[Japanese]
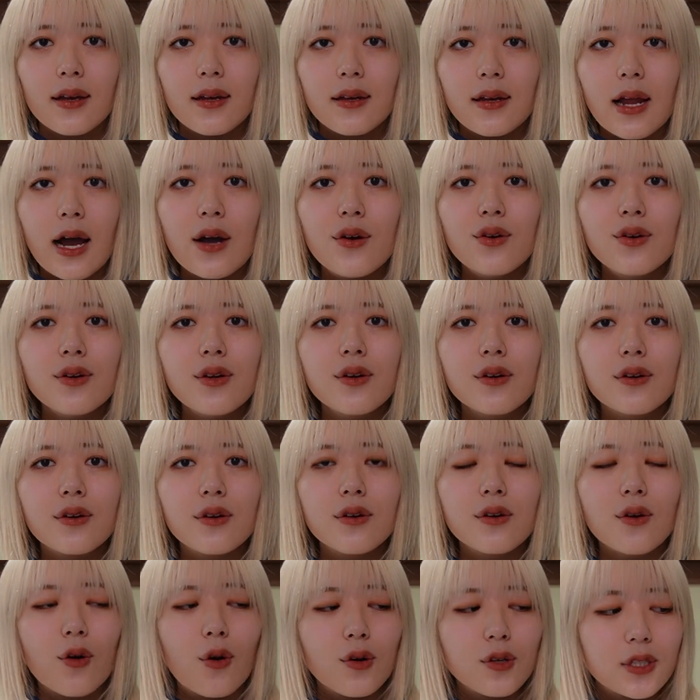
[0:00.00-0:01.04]
ラウール
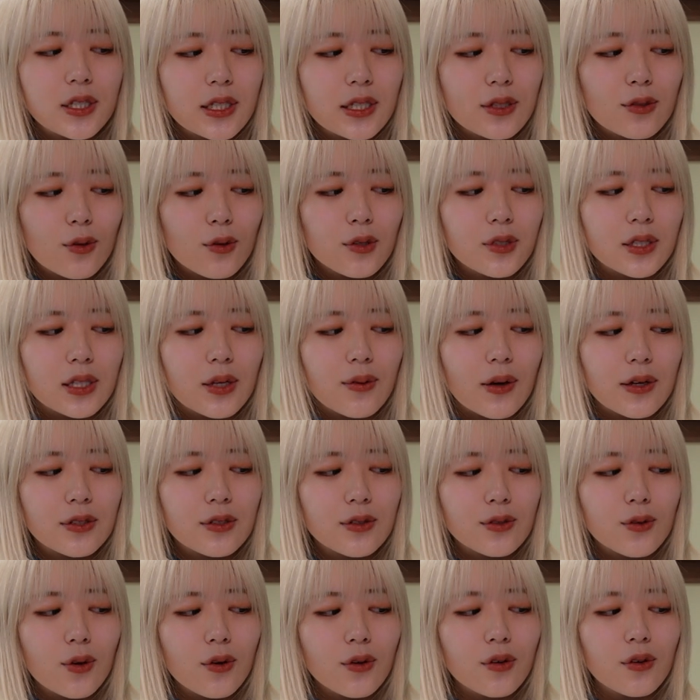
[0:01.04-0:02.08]
君個人としては
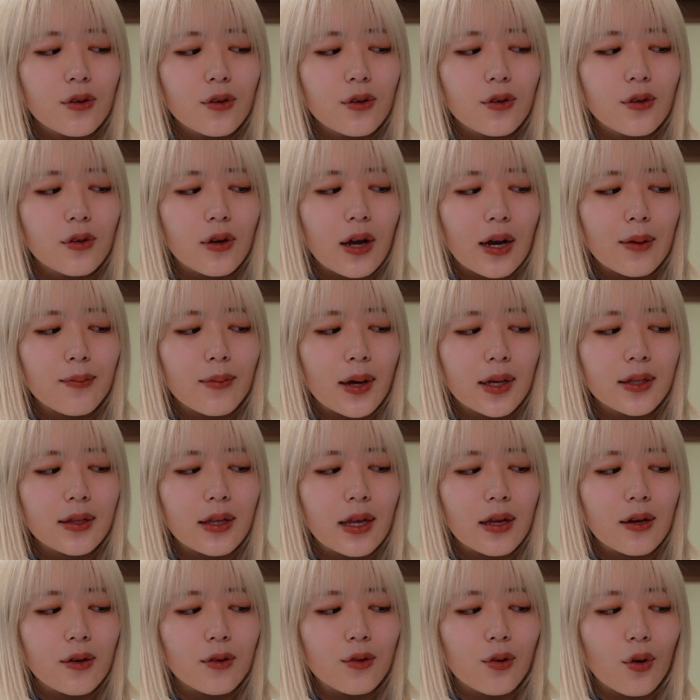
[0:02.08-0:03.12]
すごく頑張っ
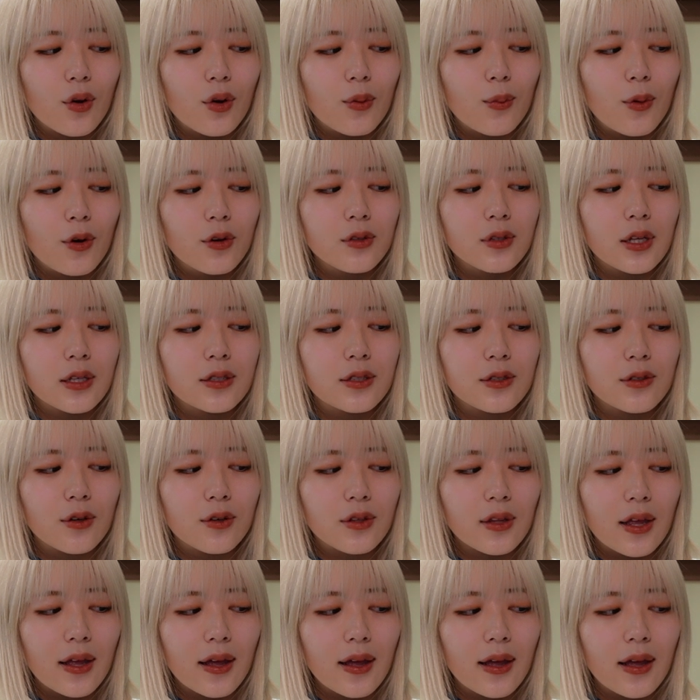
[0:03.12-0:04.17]
ていると思うんですよ
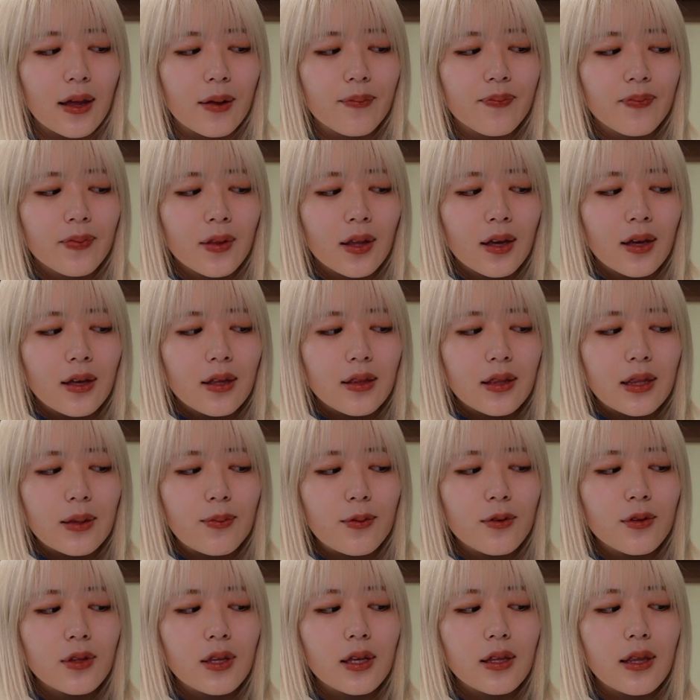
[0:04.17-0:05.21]
ね。自
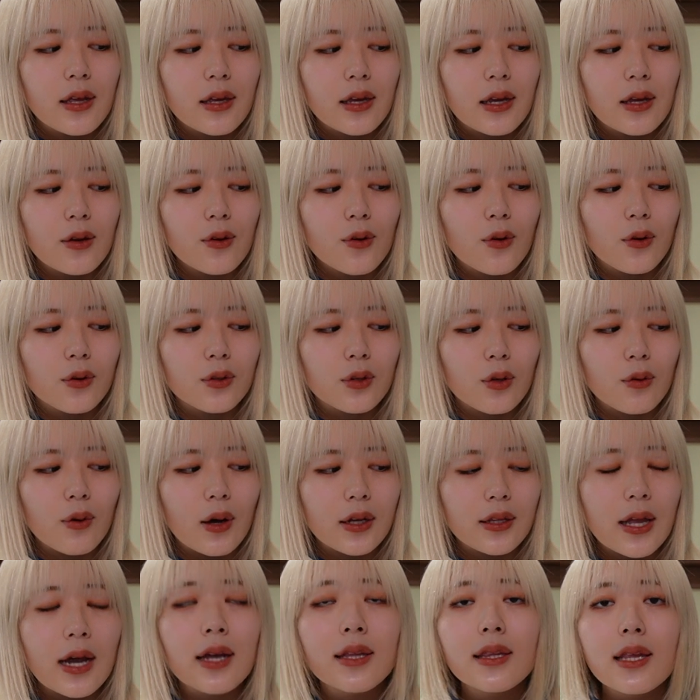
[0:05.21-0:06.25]
分でできること
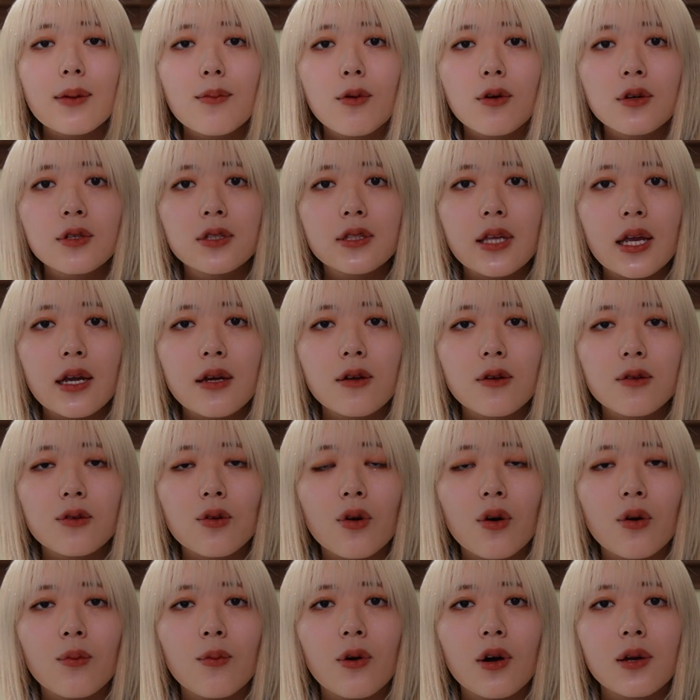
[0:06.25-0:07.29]
は何でもしている
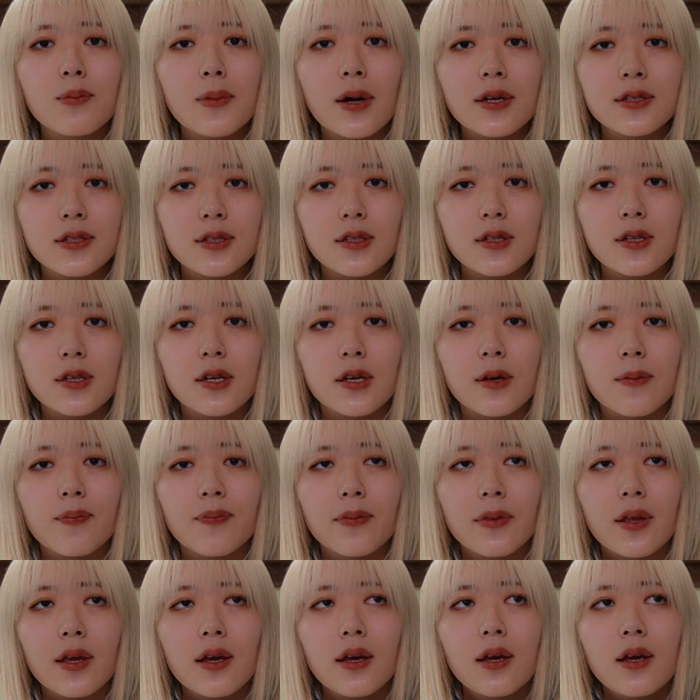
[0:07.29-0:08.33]
と思います。
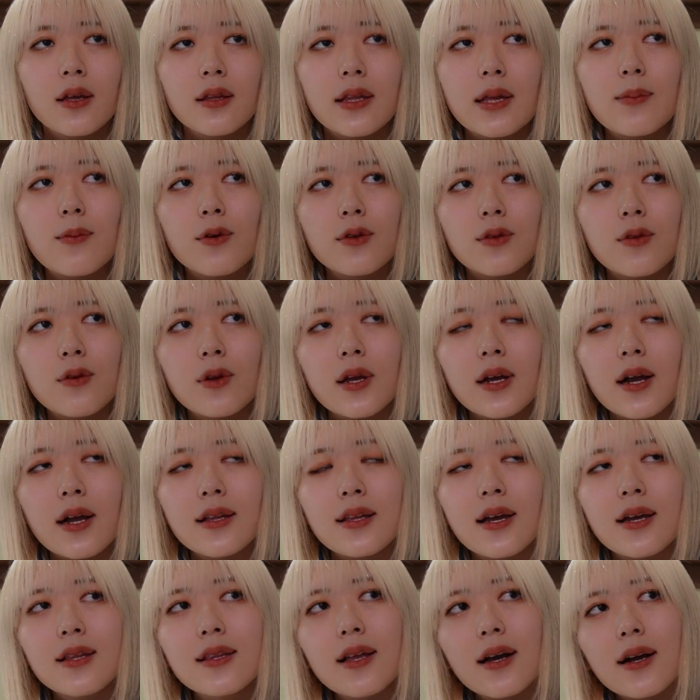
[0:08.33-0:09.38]
でもそれが
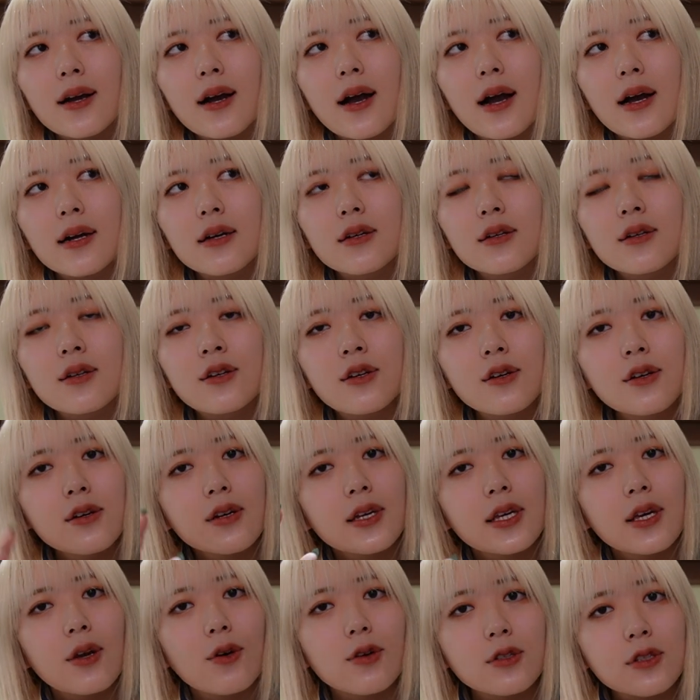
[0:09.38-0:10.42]
なんだか空
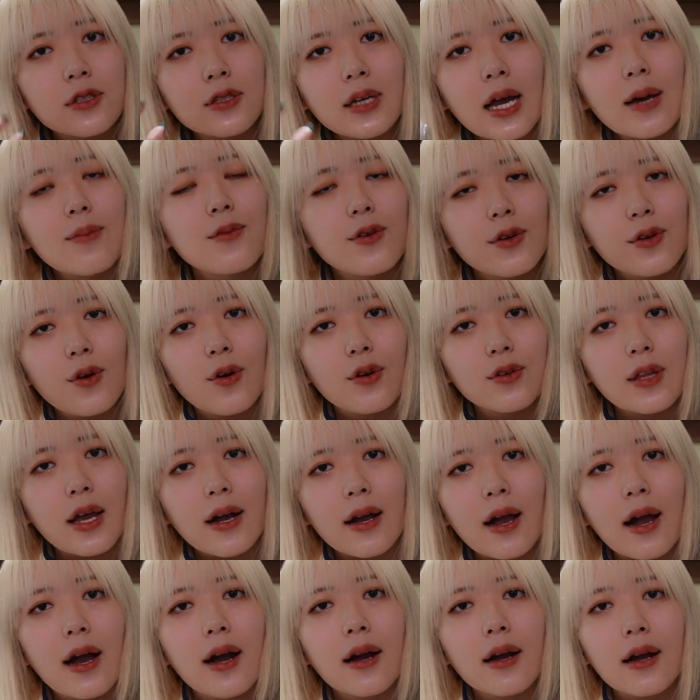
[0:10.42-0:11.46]
気をつかむような
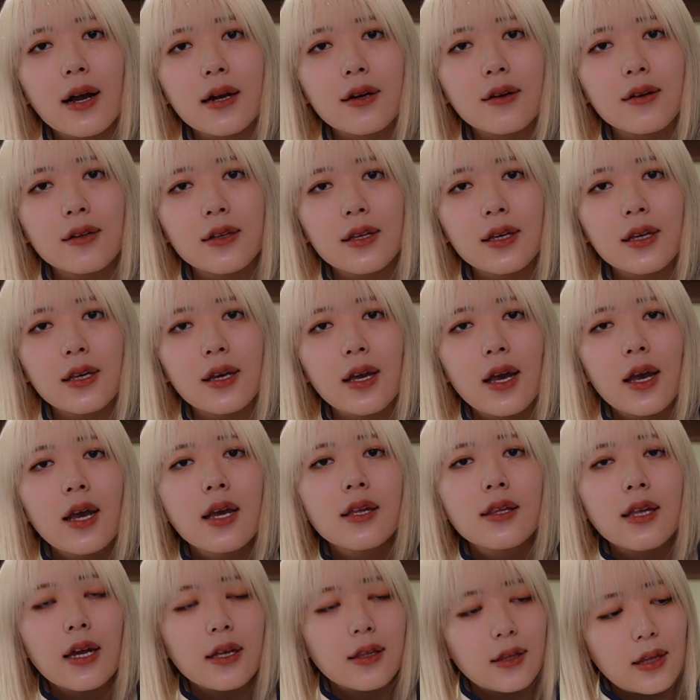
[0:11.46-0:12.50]
感覚に
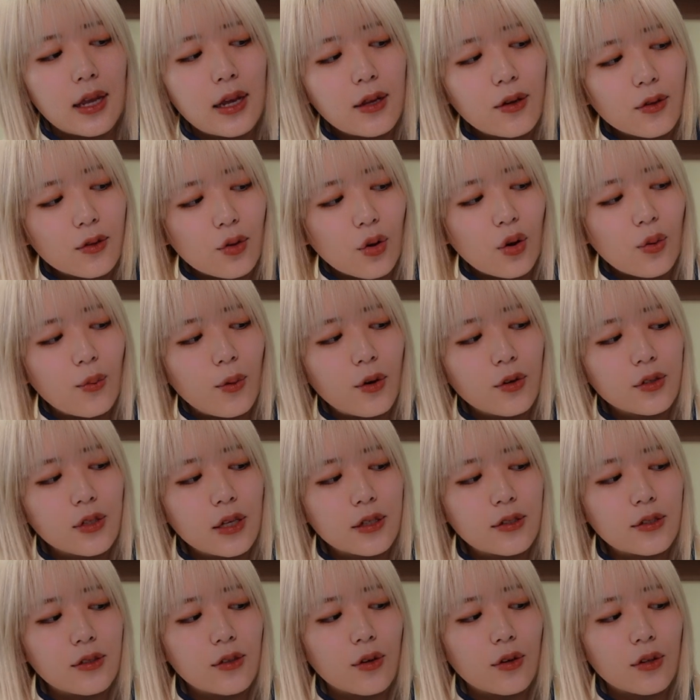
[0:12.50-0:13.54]
なっていると思うん
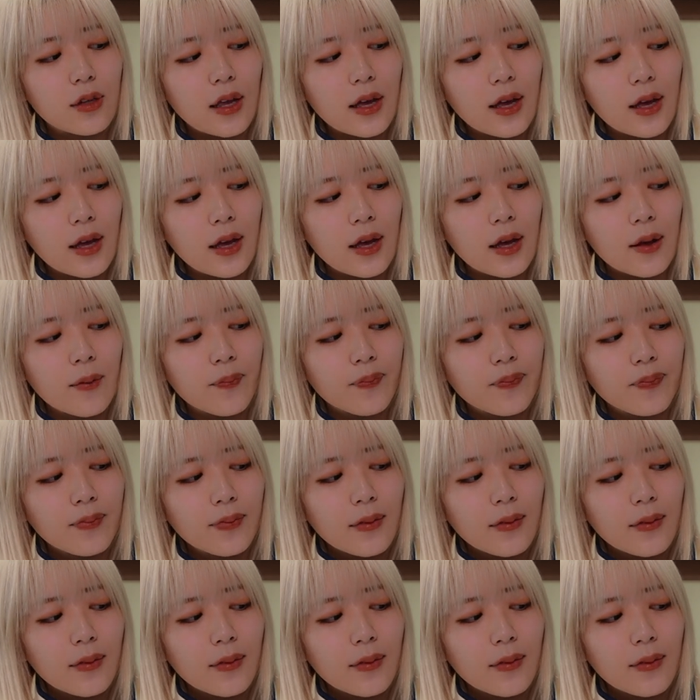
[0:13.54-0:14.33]
ですよね。